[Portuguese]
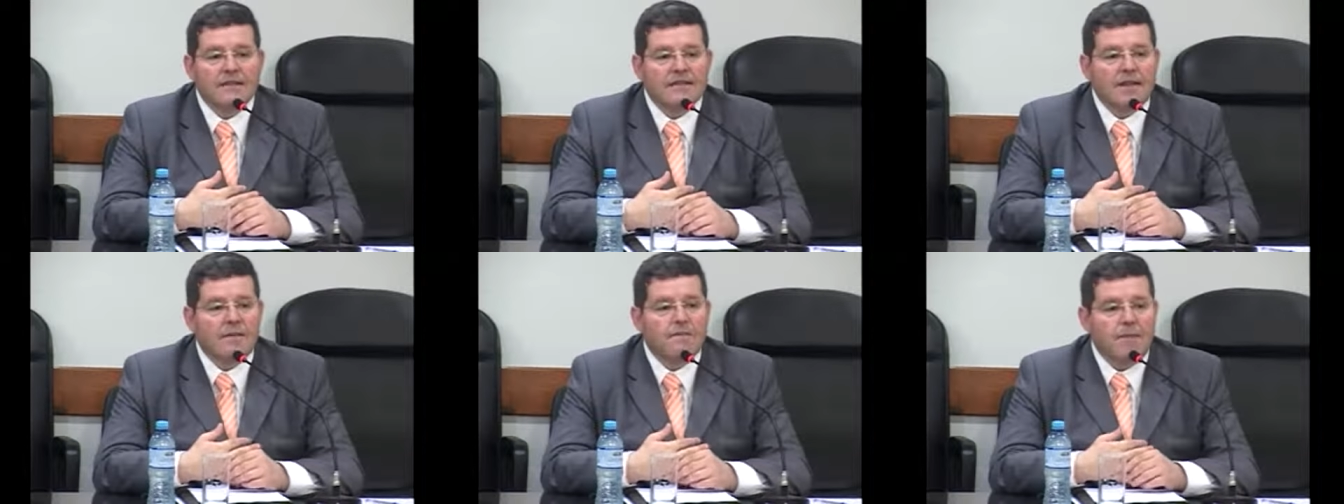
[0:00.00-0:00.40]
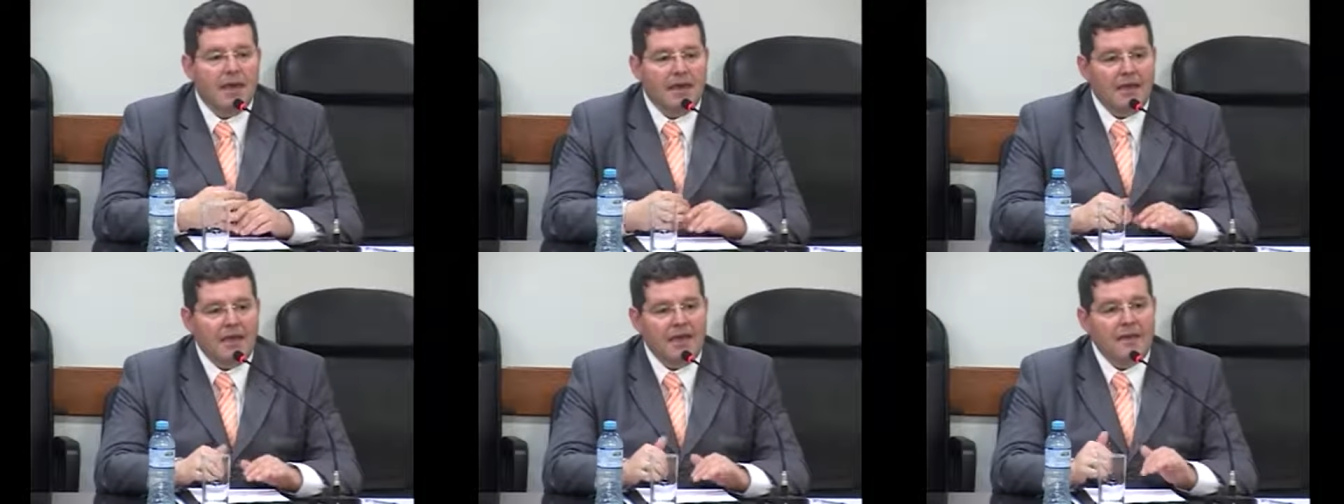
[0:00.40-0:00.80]

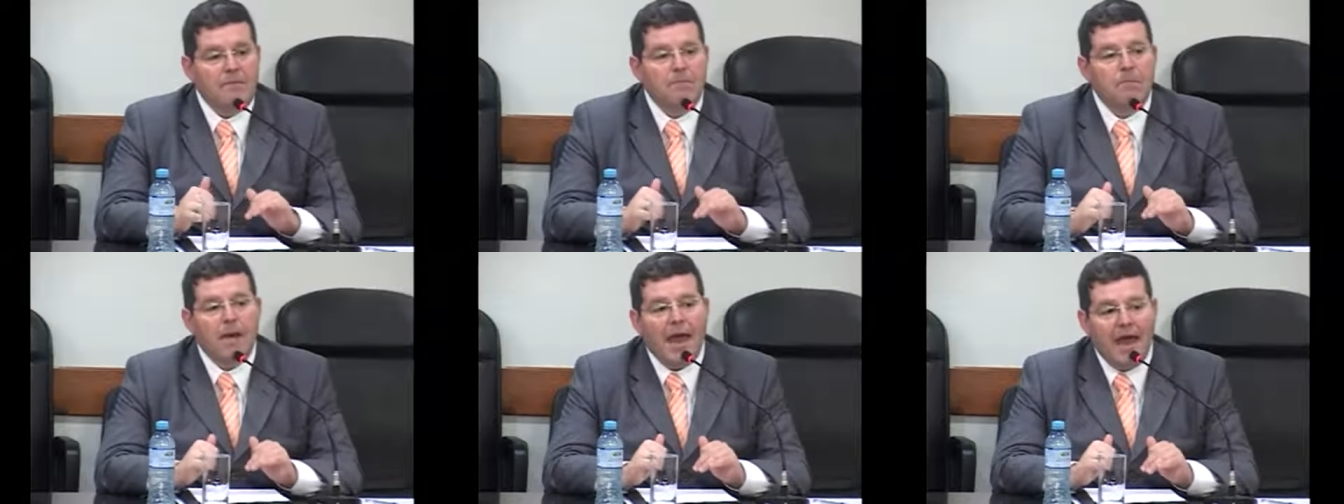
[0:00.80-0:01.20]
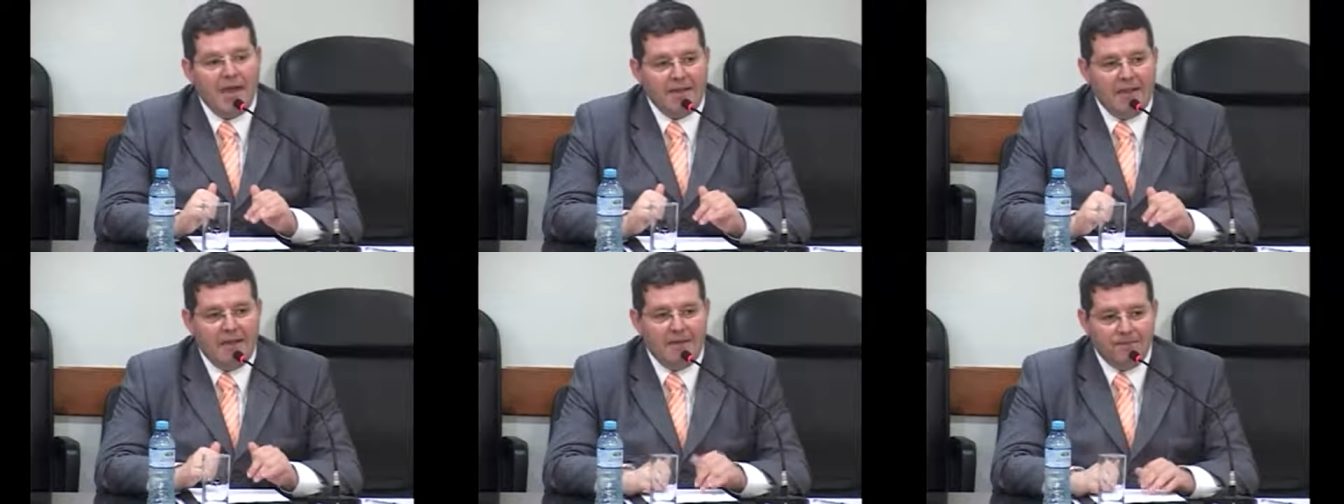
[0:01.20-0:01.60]
também
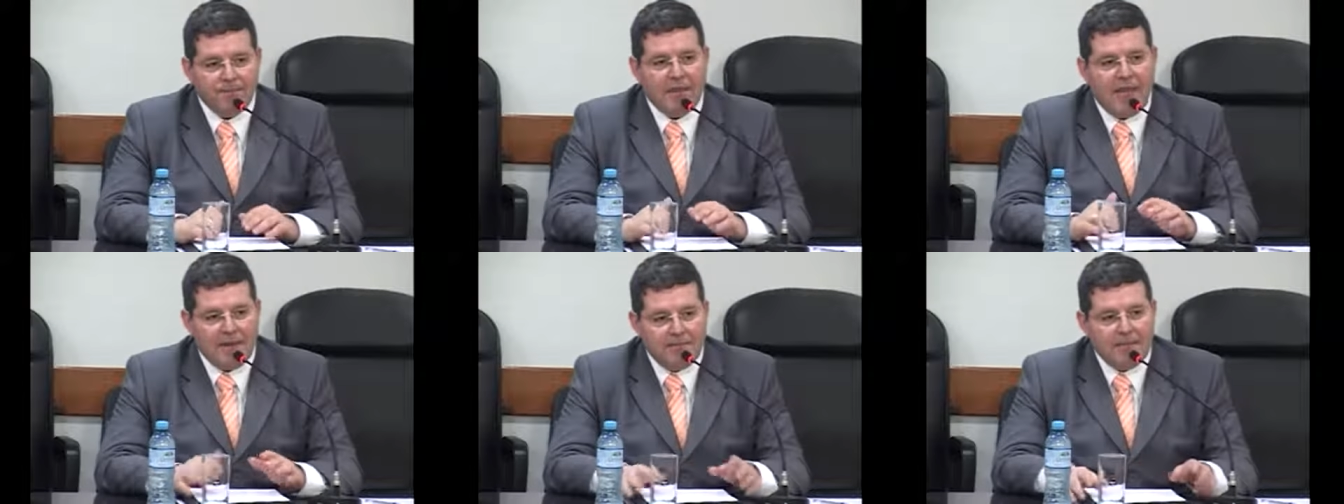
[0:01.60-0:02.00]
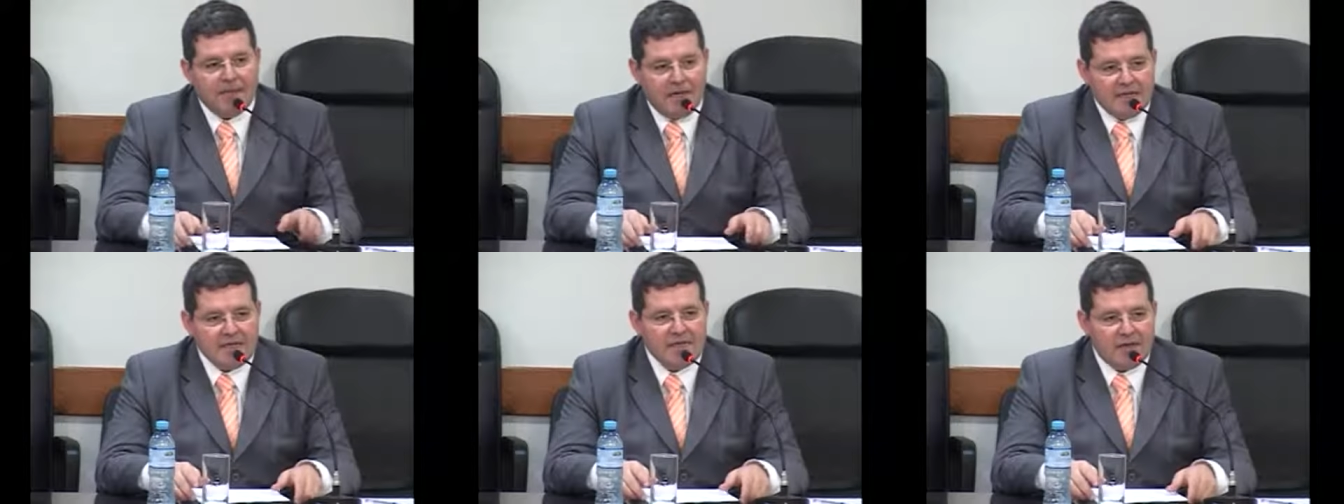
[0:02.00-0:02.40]
impedem a
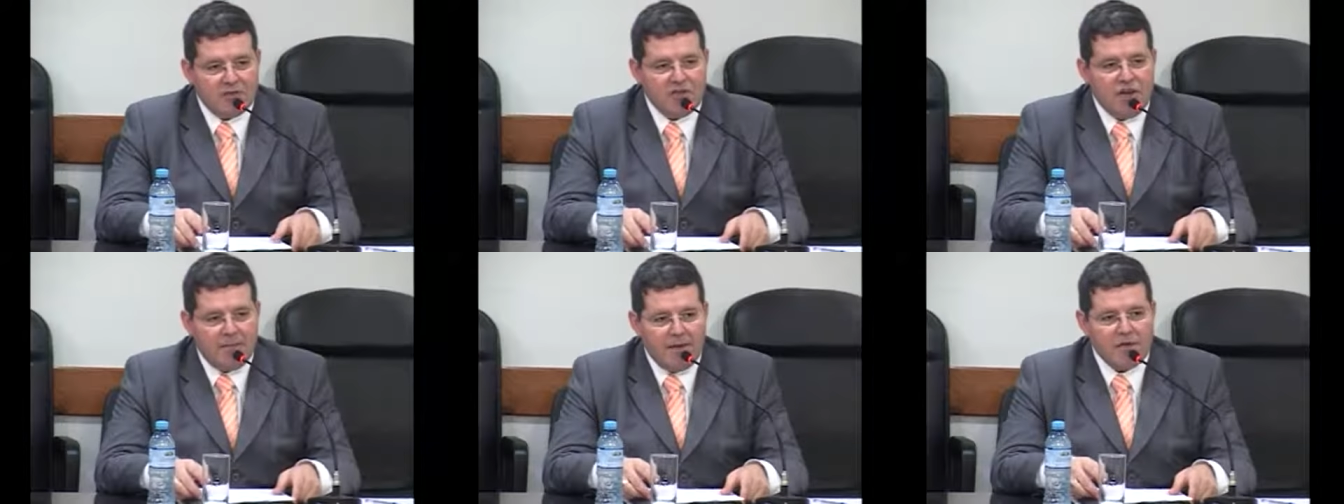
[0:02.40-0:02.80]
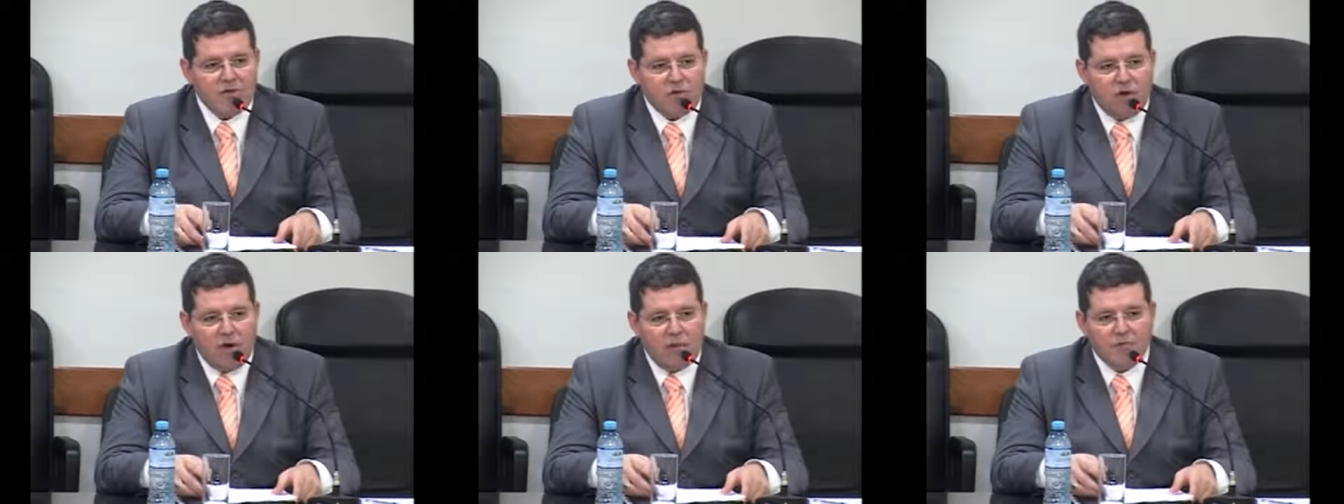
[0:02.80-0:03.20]
impetração de habeas
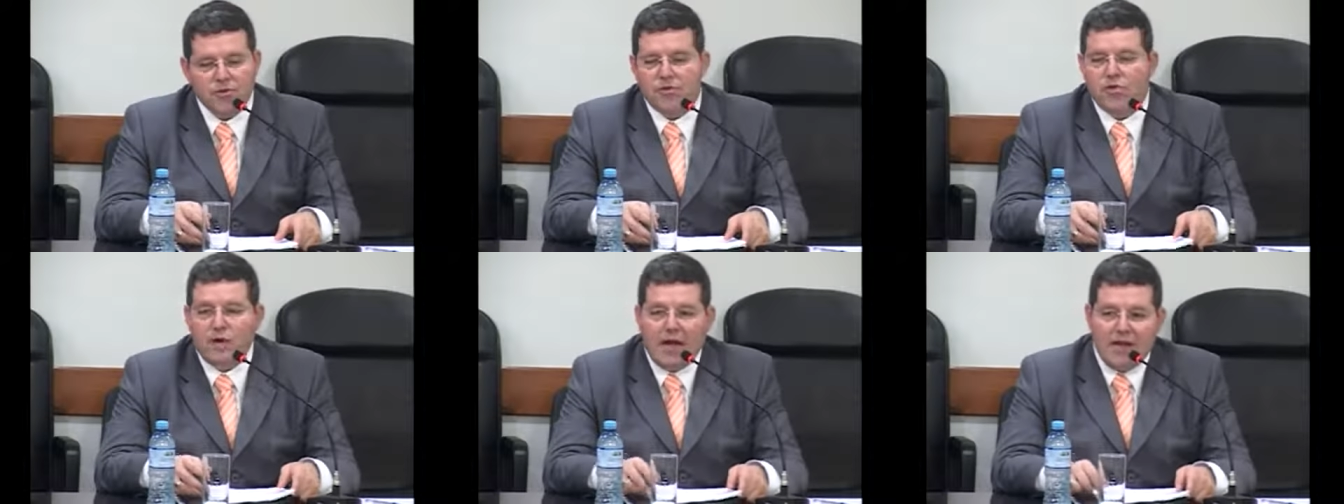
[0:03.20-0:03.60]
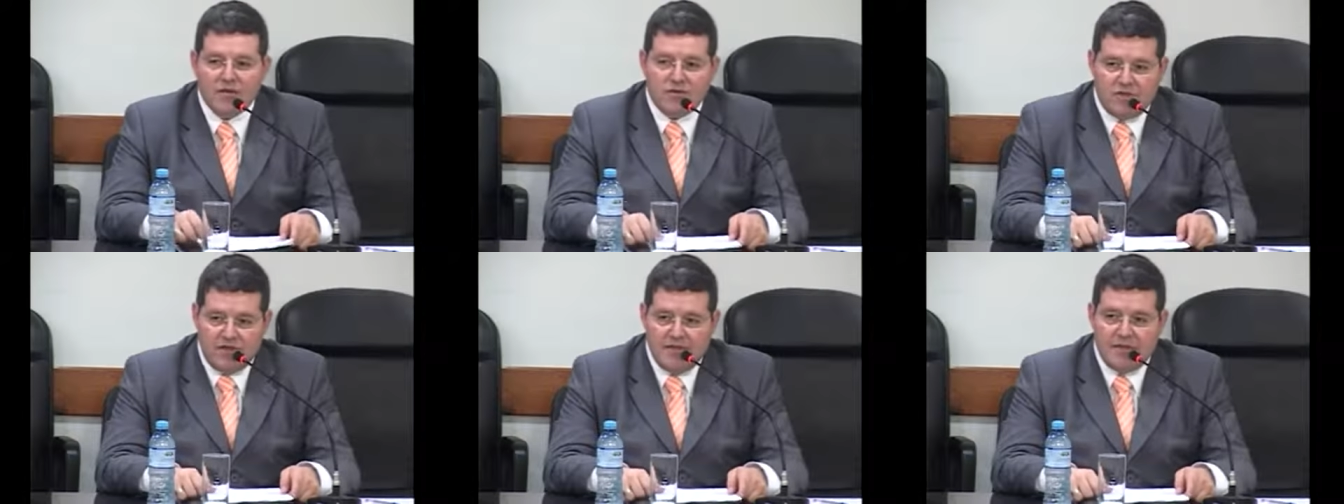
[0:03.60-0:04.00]
corpus no
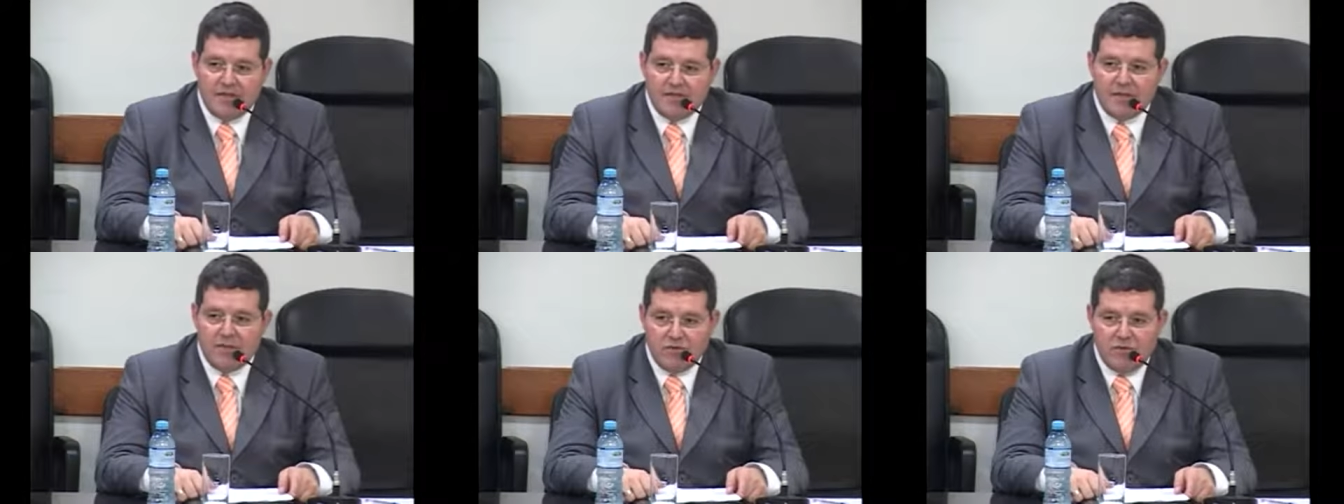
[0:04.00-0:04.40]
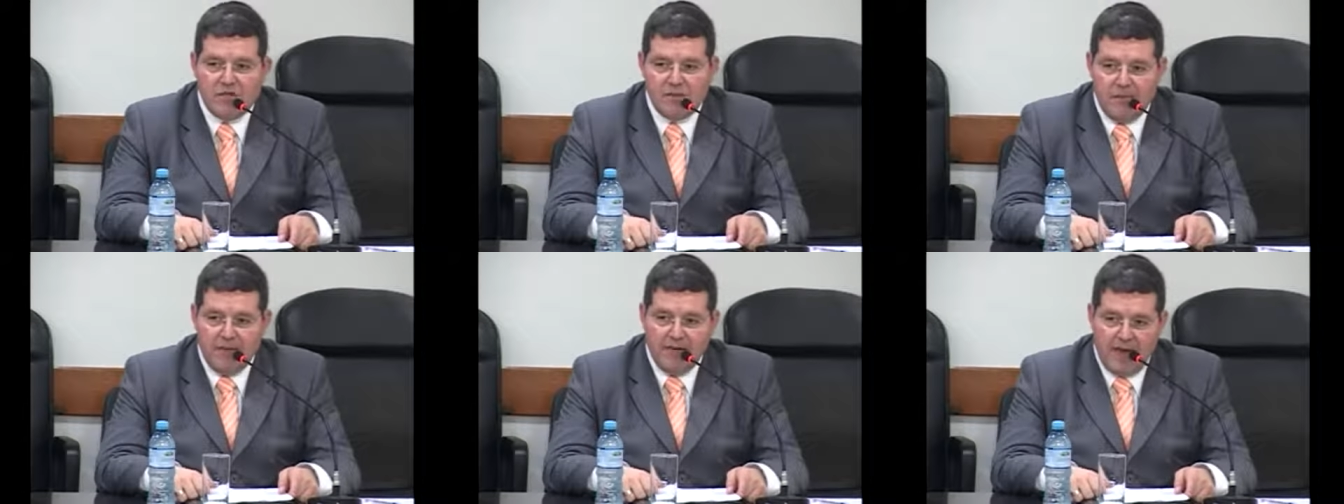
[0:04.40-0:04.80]
caso de sanção
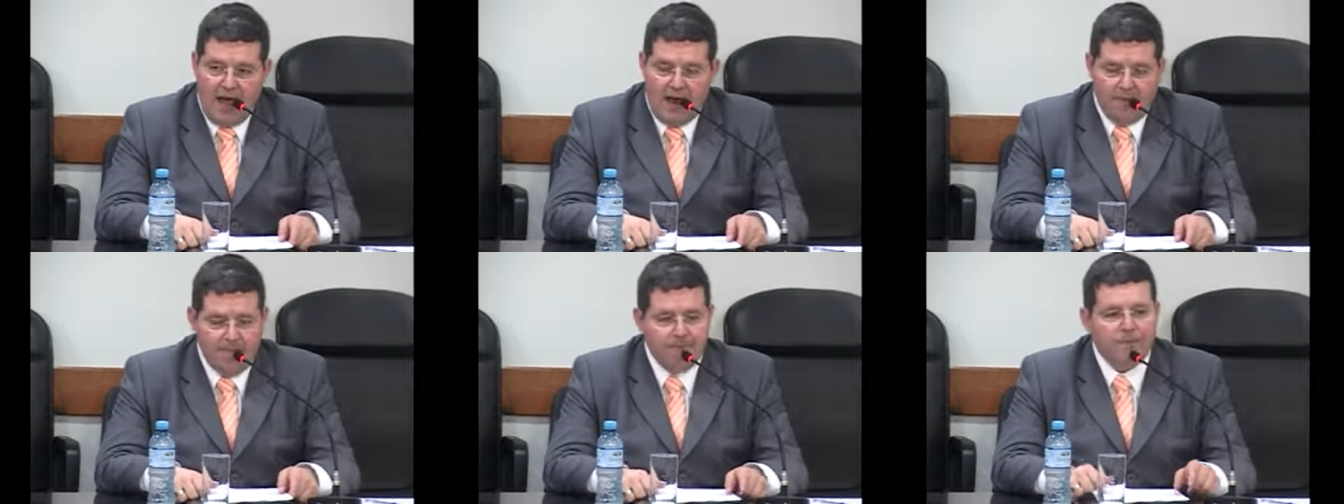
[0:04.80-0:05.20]
disciplinar.